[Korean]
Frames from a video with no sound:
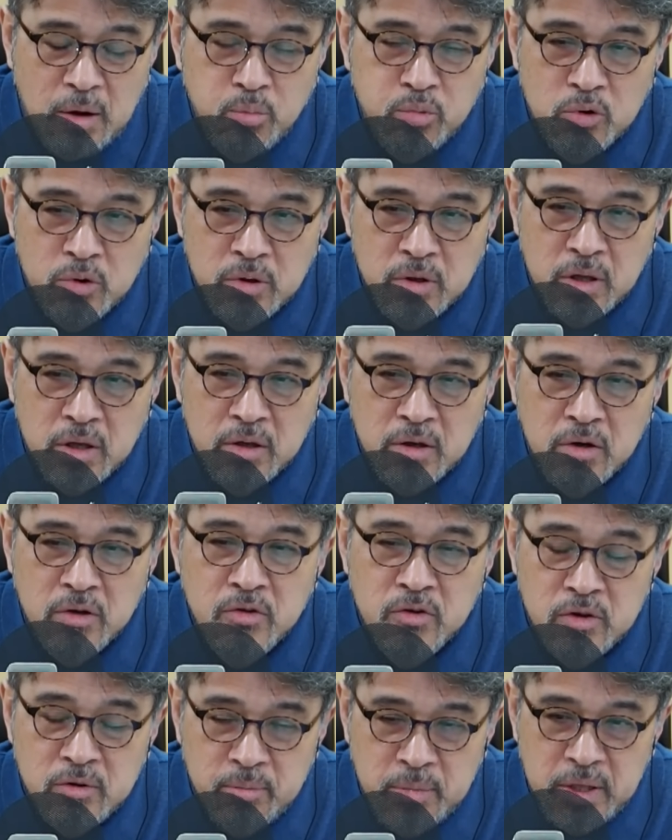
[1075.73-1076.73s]
앞으로 그냥
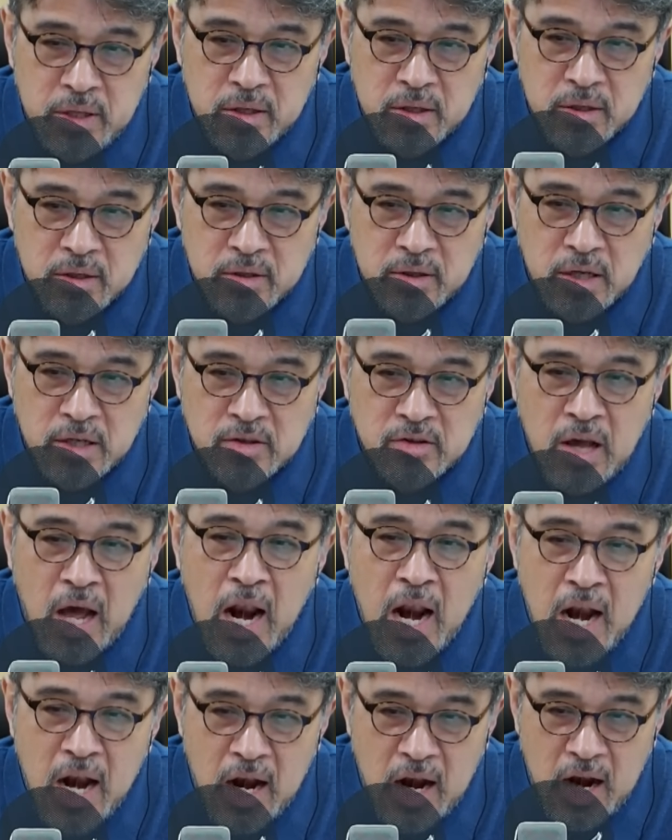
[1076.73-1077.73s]
열심히 그냥
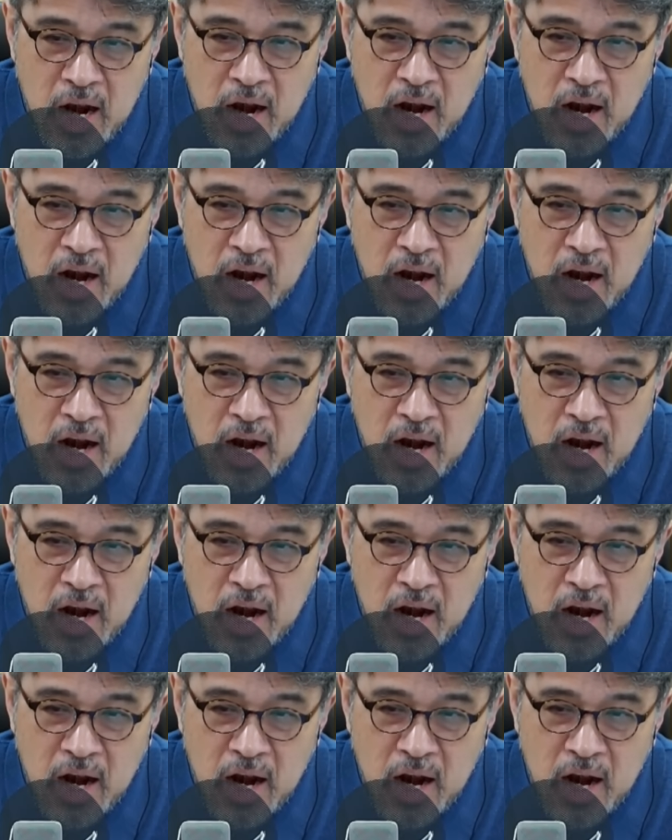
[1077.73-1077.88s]
잘